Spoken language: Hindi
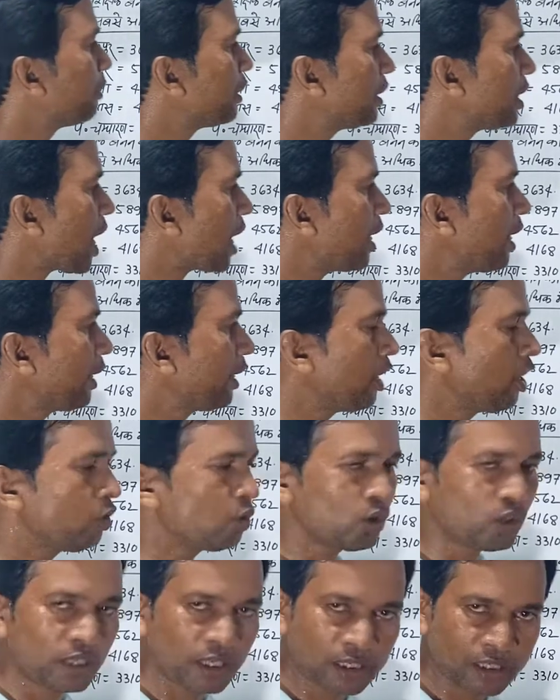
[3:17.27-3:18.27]
विद्यालय के
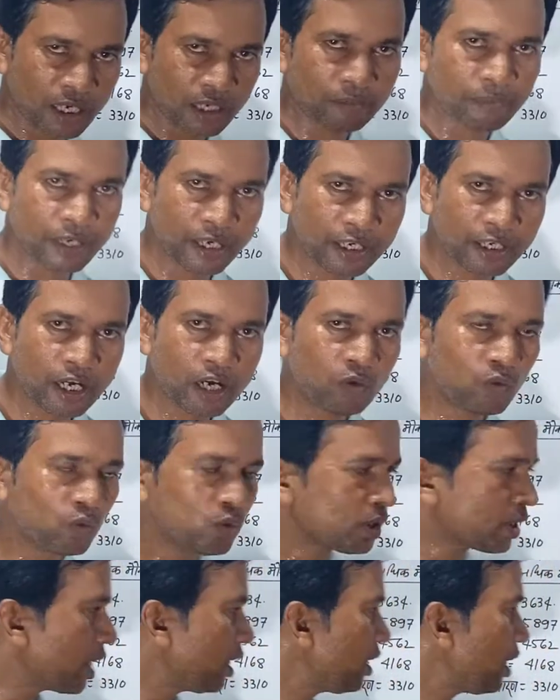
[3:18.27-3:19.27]
लिए जो शिक्षक बनेंगे
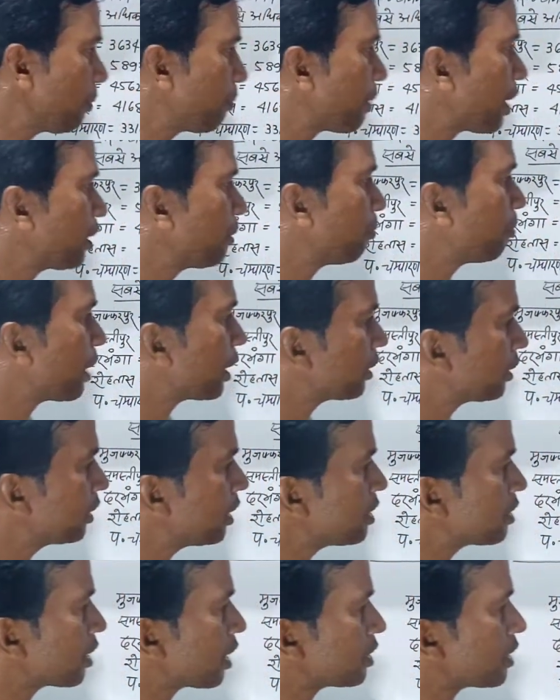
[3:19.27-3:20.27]
उसके लिए पद
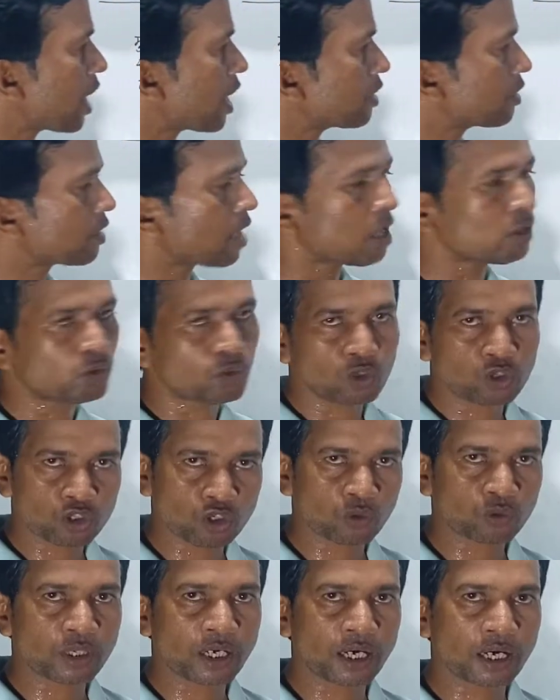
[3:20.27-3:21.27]
बत्तीस हज़ार सात सौ
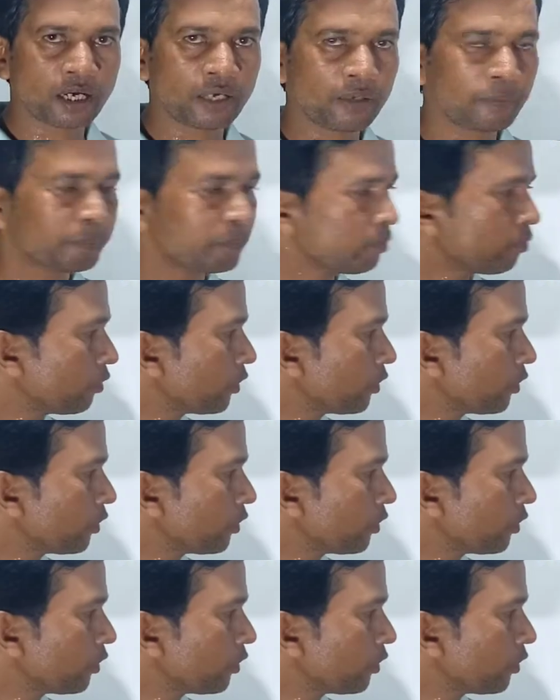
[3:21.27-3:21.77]
चौदह है